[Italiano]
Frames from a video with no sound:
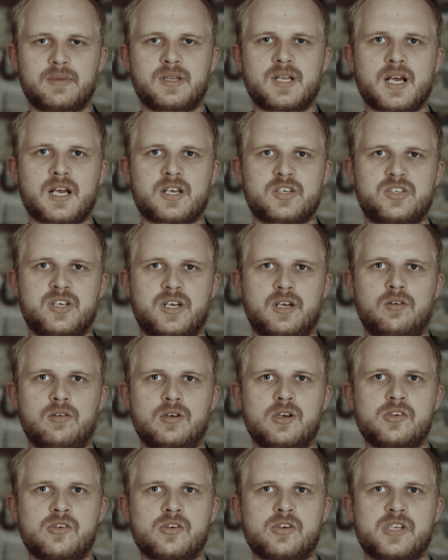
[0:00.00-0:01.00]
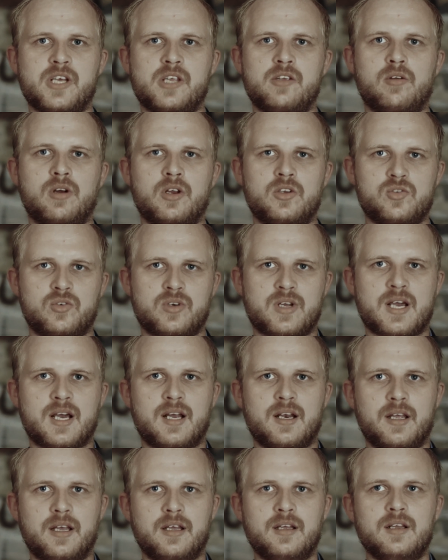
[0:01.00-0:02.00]
nasce con il sostegno
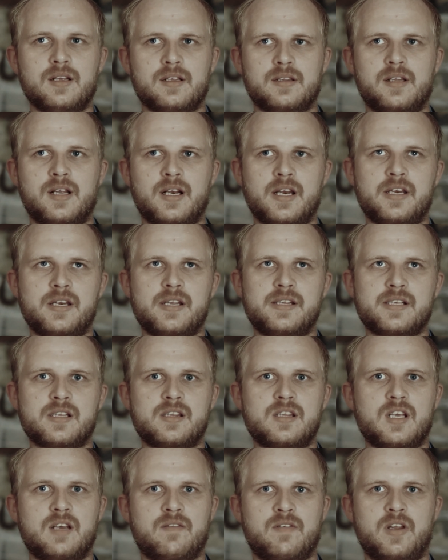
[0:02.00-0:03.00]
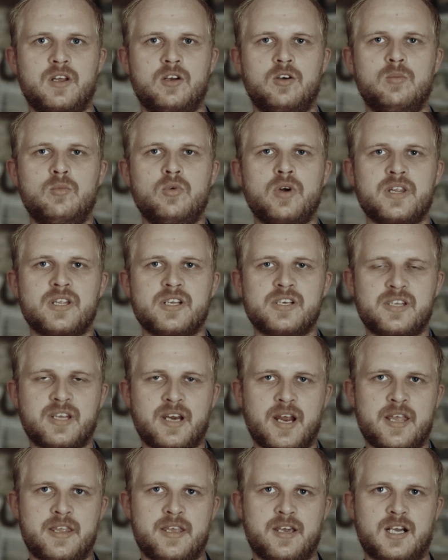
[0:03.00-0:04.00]
regionale dall'iniziativa dei comuni di
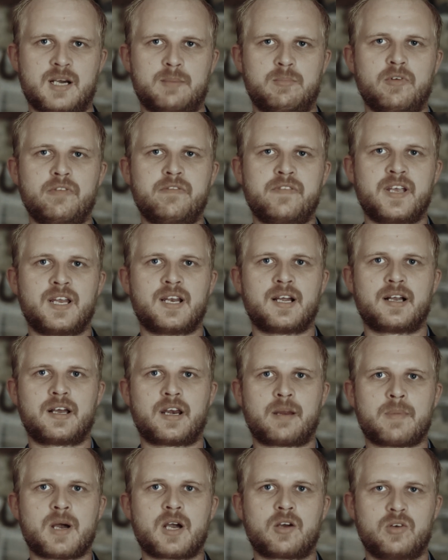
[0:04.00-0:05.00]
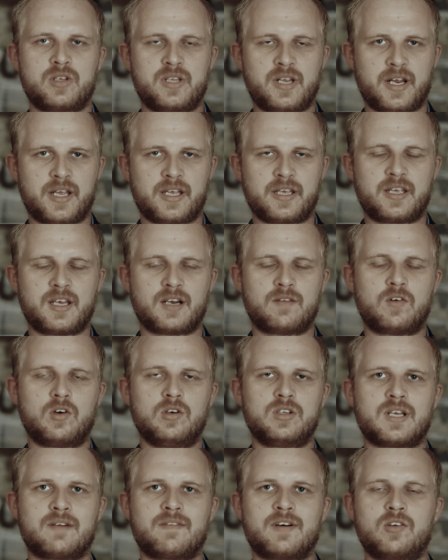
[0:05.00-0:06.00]
Stregna, Capofina, Grimacco e Drenchia
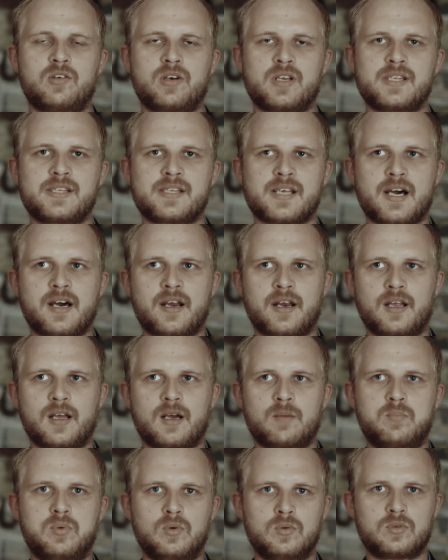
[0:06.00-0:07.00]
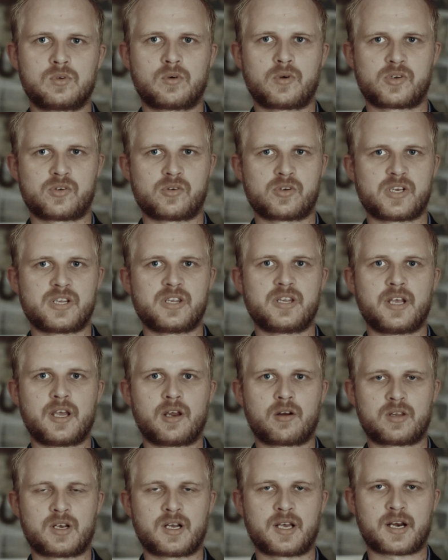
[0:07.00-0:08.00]
volta a valorizzare appunto questo
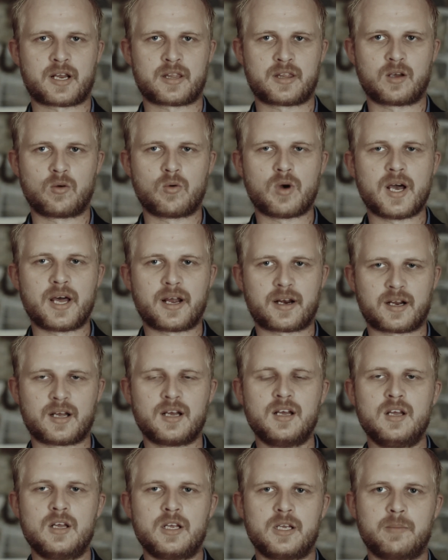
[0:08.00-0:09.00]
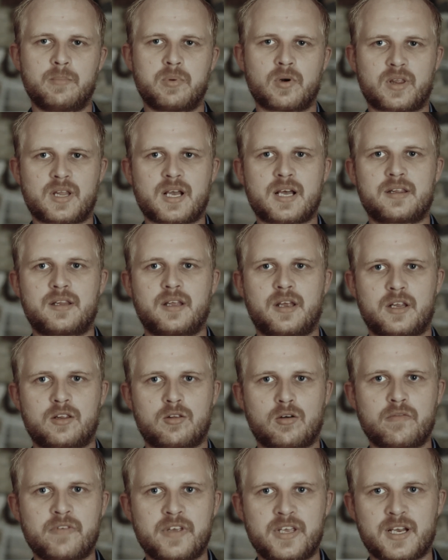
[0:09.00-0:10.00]
sentiero della Grande Guerra, importante
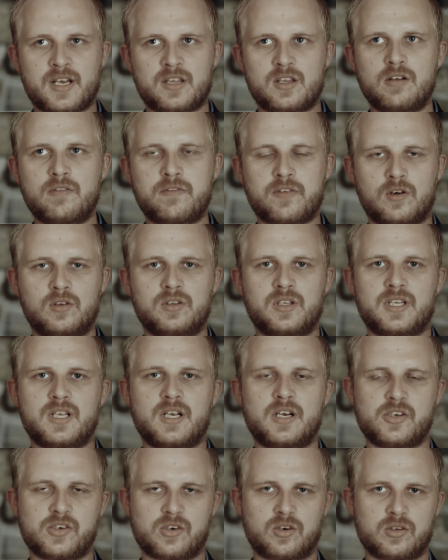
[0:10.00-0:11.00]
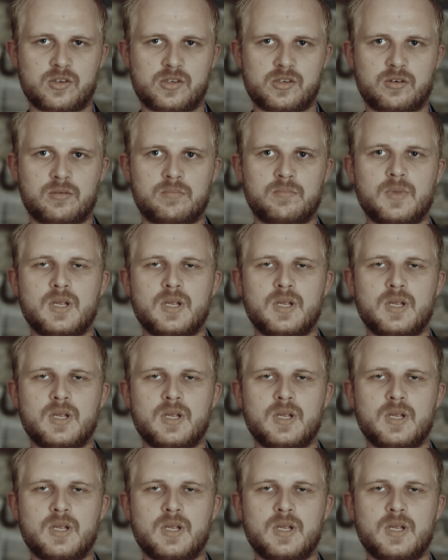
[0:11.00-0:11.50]
retrovia del fronte dell'Isonzo.